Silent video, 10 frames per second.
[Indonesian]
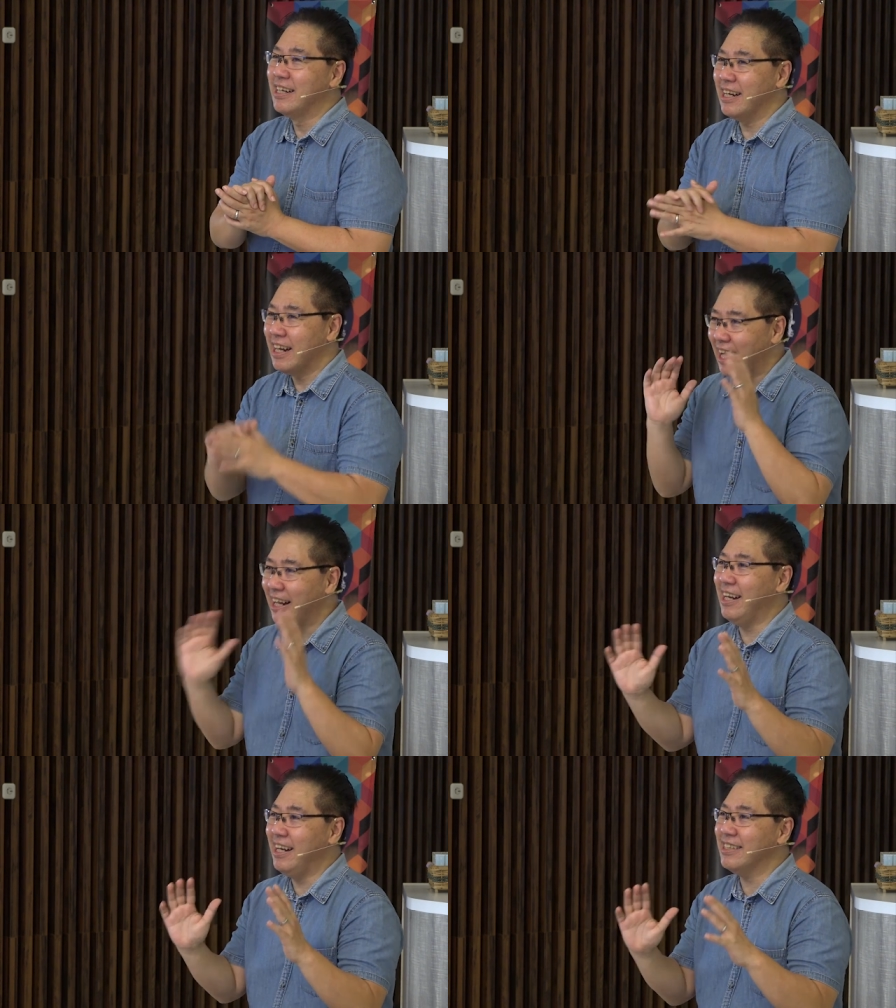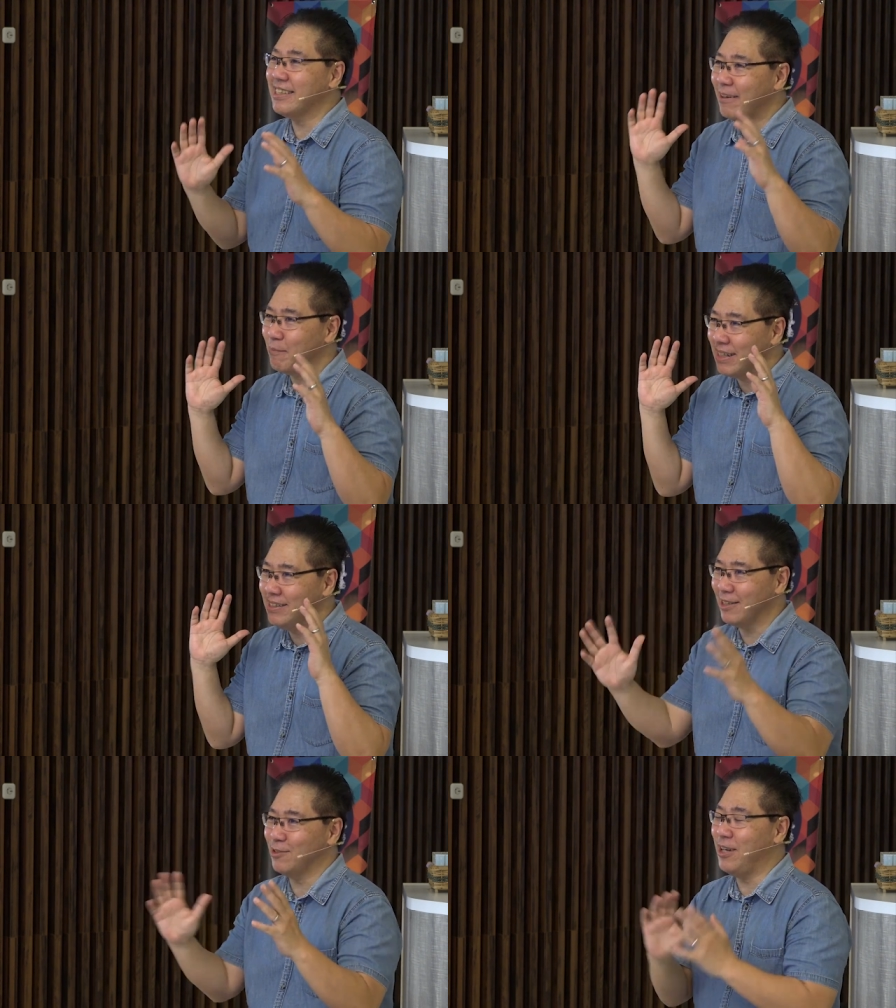Dan hari ini saya
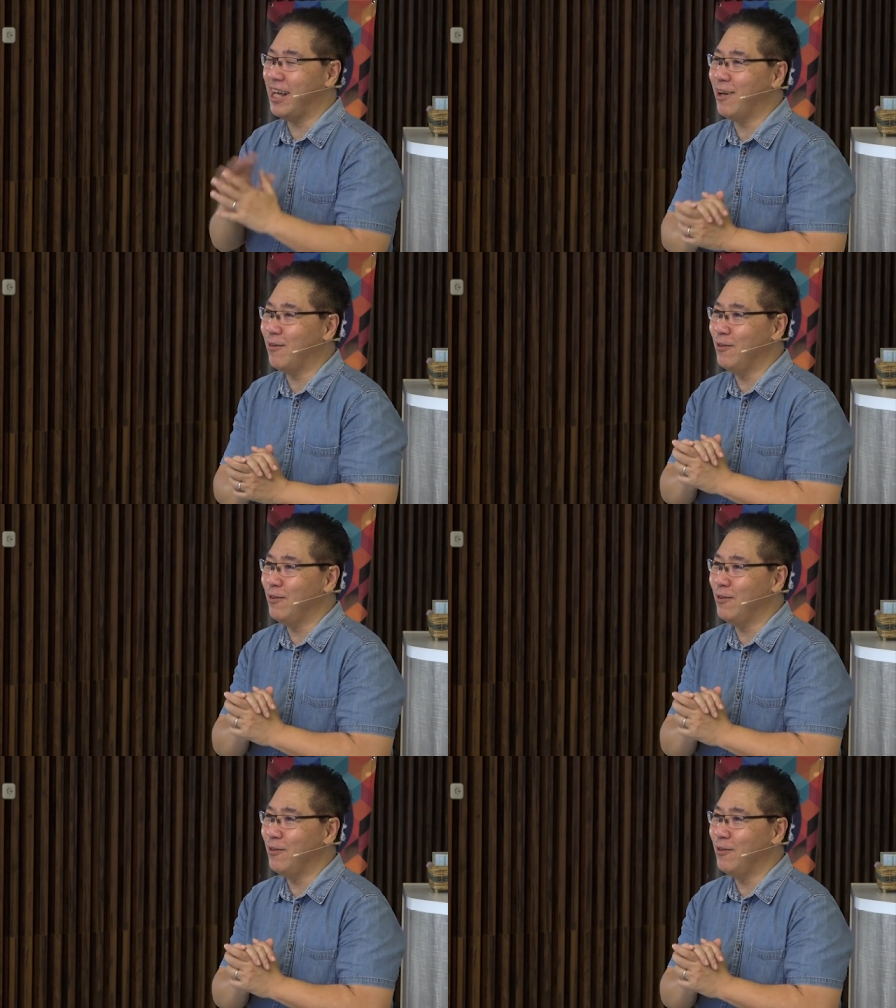ngajak saudara